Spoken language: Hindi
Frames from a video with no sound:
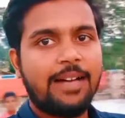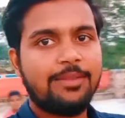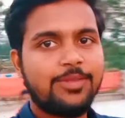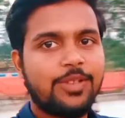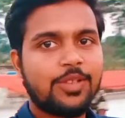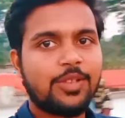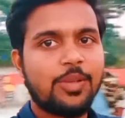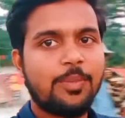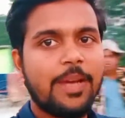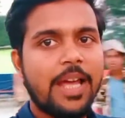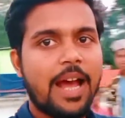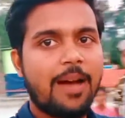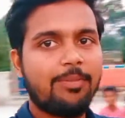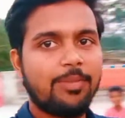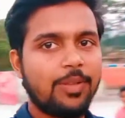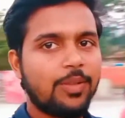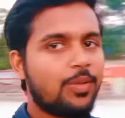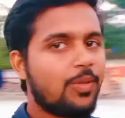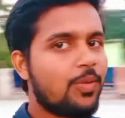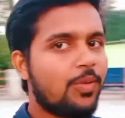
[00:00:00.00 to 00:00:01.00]
अब दोस्तों मैं
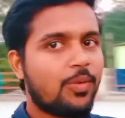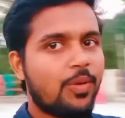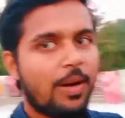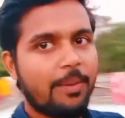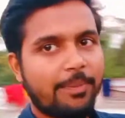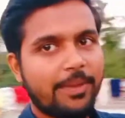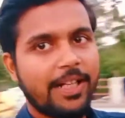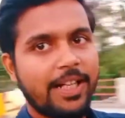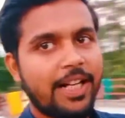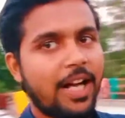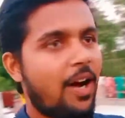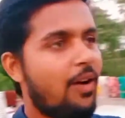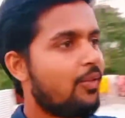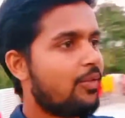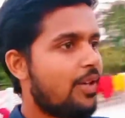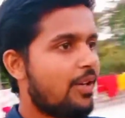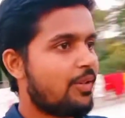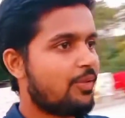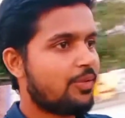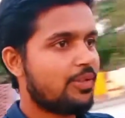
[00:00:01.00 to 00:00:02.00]
आप लोगों को अपने
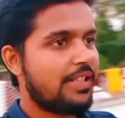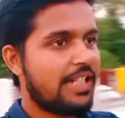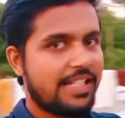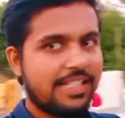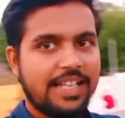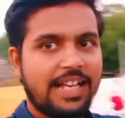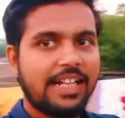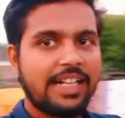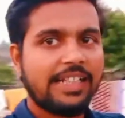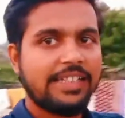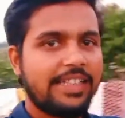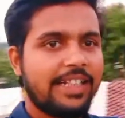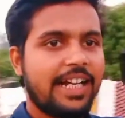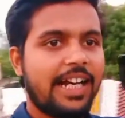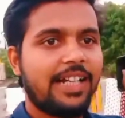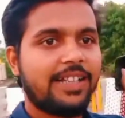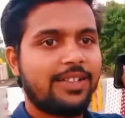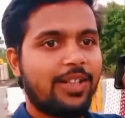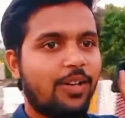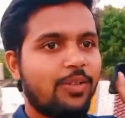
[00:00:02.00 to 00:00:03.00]
गांव का कुछ नज़ारा
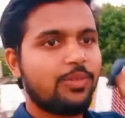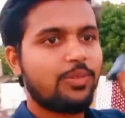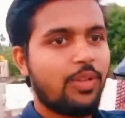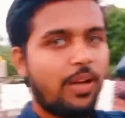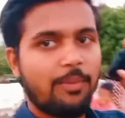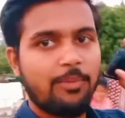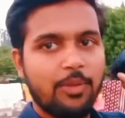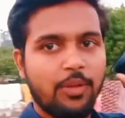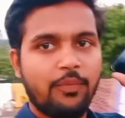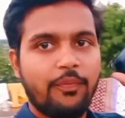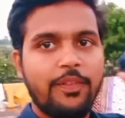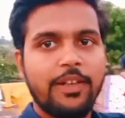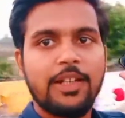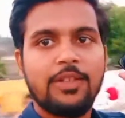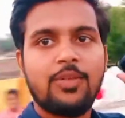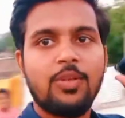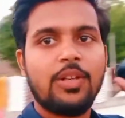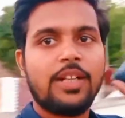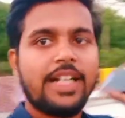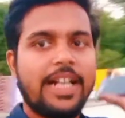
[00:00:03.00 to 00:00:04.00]
दिखाता हूँ तो आप लोग
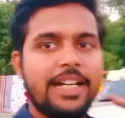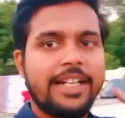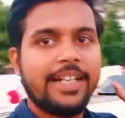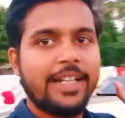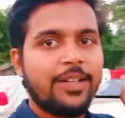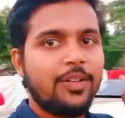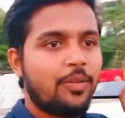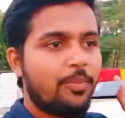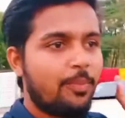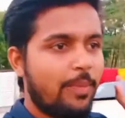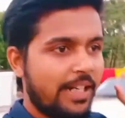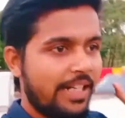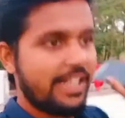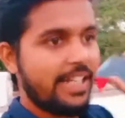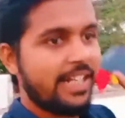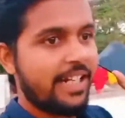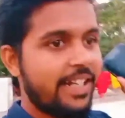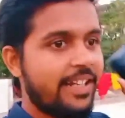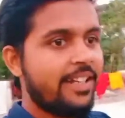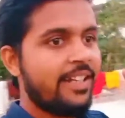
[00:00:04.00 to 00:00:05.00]
बिल्कुल कंटिन्यू
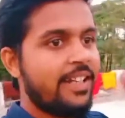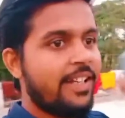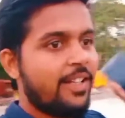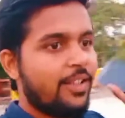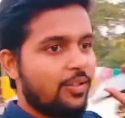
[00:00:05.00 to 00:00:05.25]
बने रहें